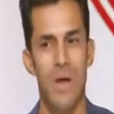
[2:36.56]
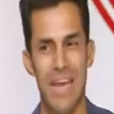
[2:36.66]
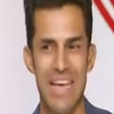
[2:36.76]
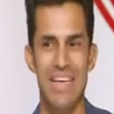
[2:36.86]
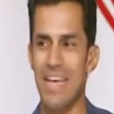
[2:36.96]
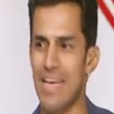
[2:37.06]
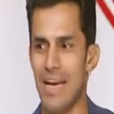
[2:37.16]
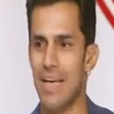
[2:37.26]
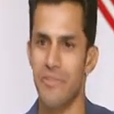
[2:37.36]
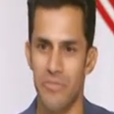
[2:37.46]
ولكن
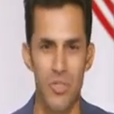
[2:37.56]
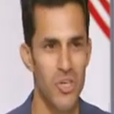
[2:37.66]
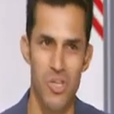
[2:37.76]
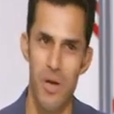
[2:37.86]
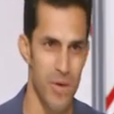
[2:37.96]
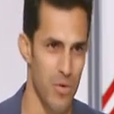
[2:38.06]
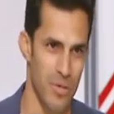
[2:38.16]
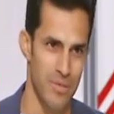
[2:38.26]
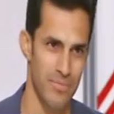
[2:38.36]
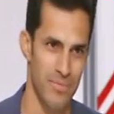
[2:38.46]
هي كانت فتره صعبه قوي
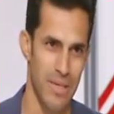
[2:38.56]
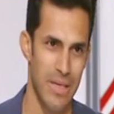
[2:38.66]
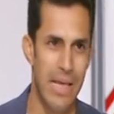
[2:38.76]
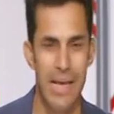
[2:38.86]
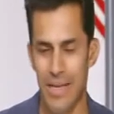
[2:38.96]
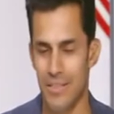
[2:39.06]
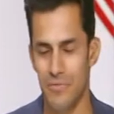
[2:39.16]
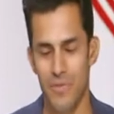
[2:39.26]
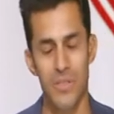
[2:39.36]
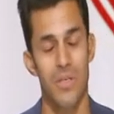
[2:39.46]
بالظبط على اي
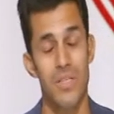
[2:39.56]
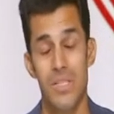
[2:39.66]
ناشئ فتره